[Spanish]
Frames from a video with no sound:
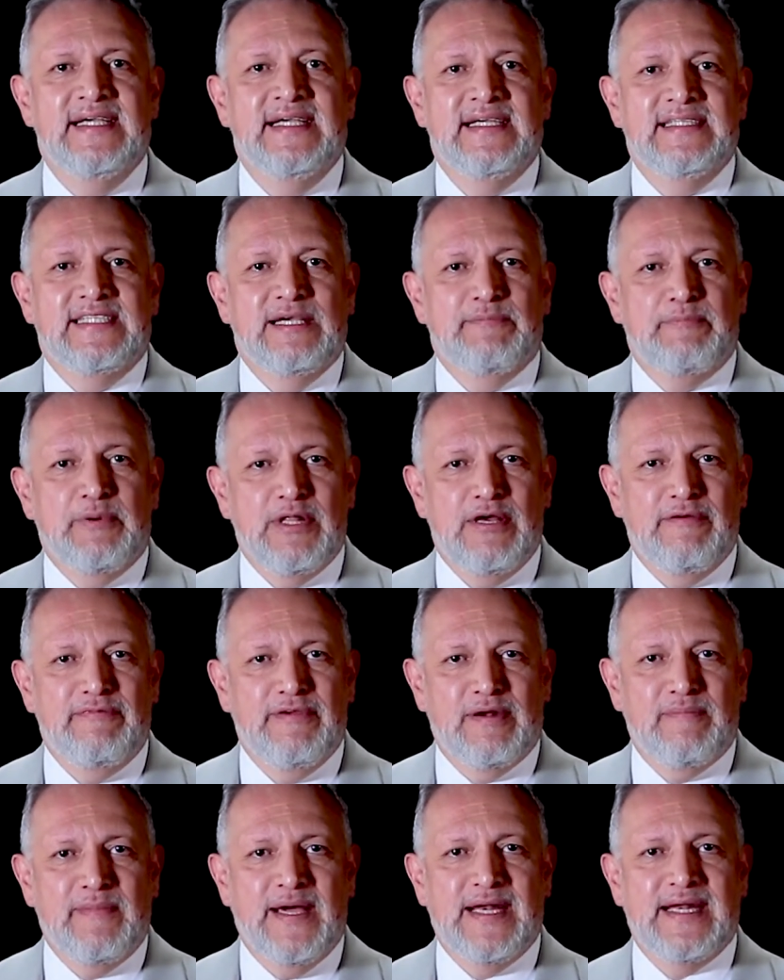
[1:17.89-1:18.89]
se puede
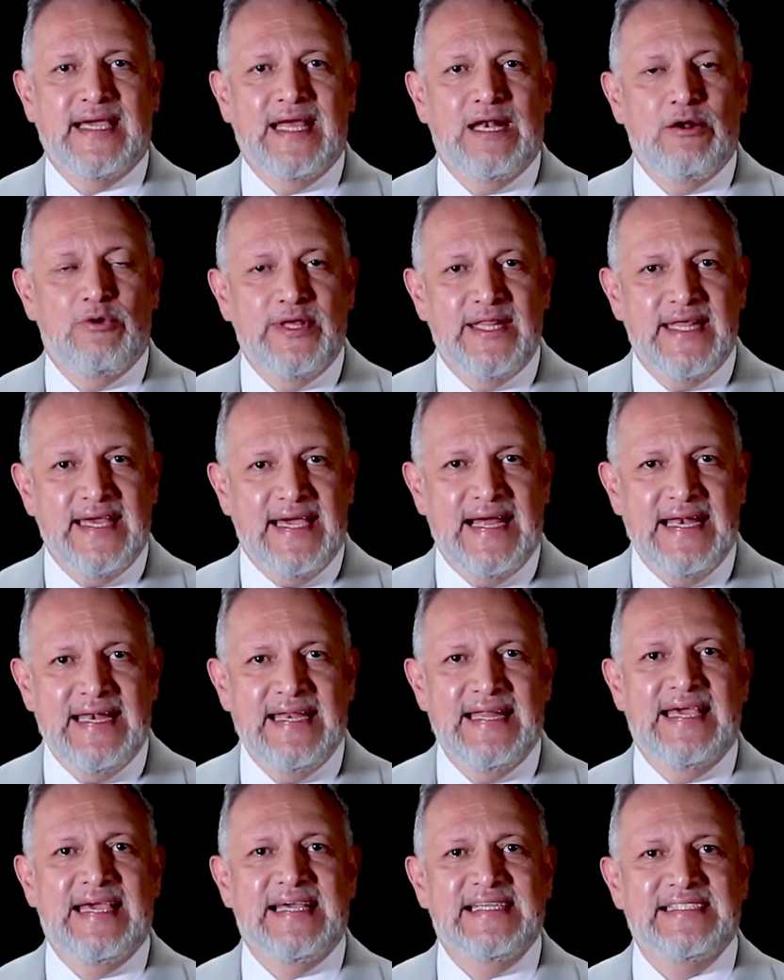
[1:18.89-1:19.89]
afirmar que lo
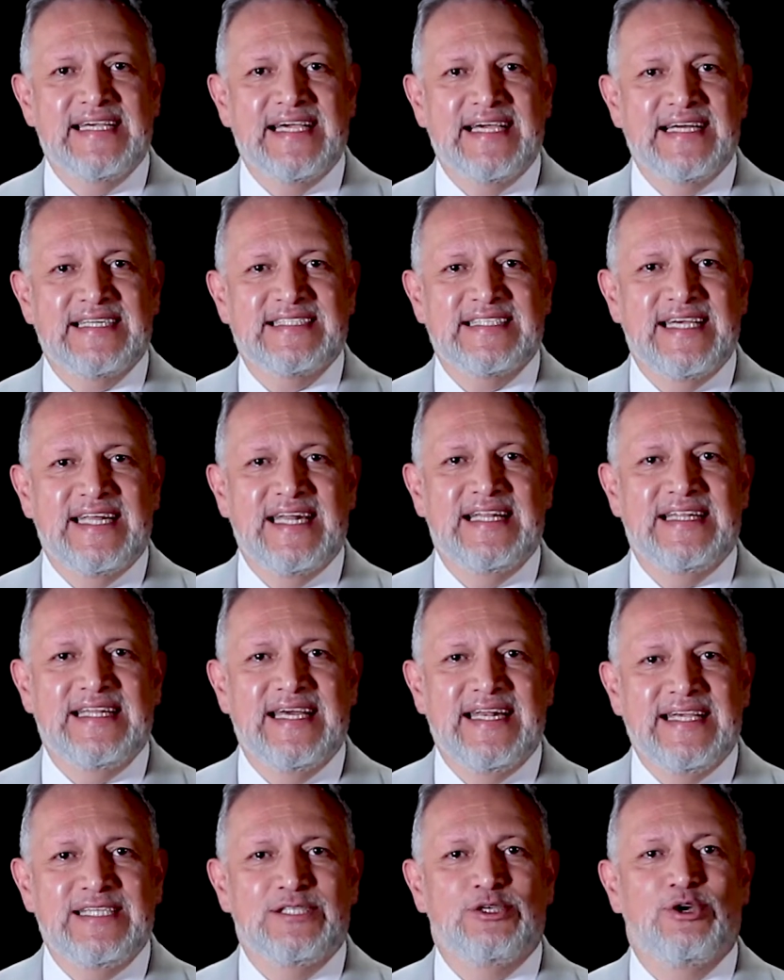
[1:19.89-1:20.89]
ideal es ejercer el
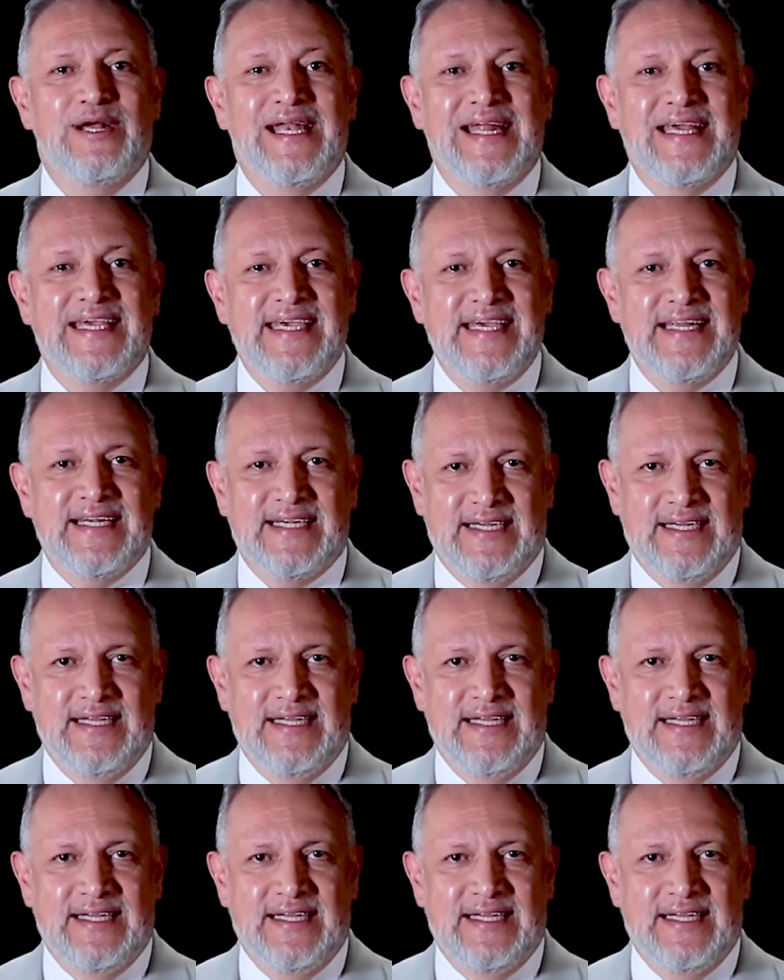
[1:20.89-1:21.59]
derecho a elegir,